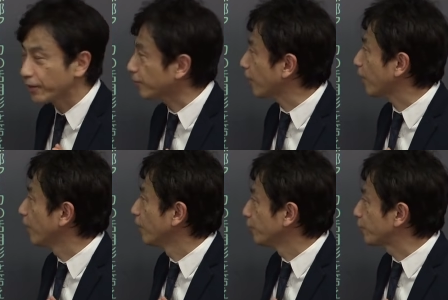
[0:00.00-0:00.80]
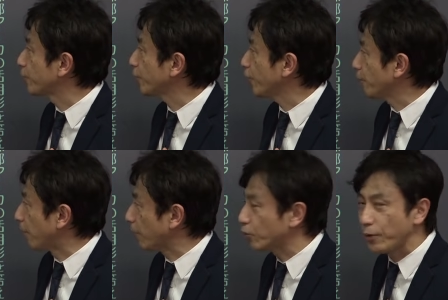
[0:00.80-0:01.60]
だから普通に
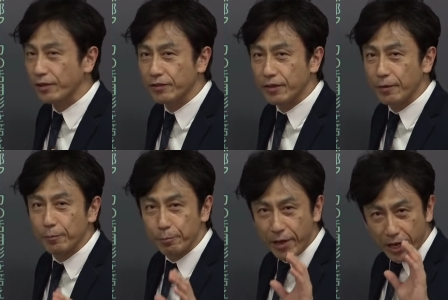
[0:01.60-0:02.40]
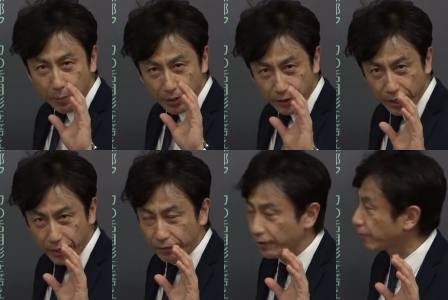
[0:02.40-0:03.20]
丸の上です。命令はしていな
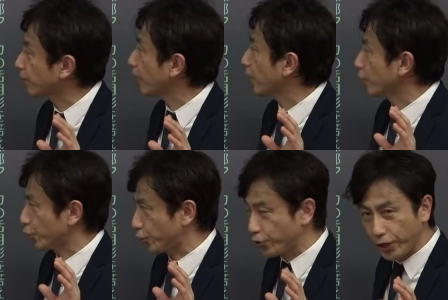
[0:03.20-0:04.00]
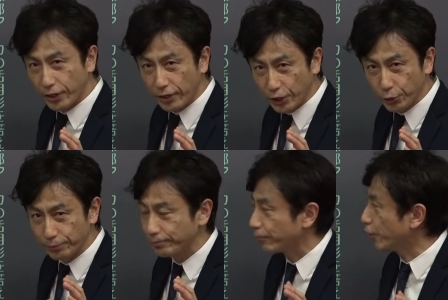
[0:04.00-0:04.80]
い。だから修止形で大丈夫。
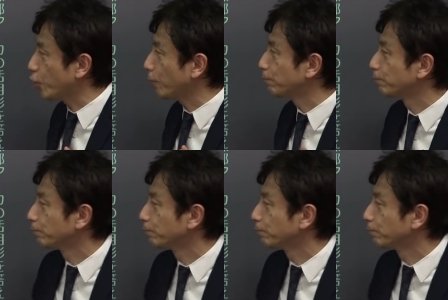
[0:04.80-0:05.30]
いくよ。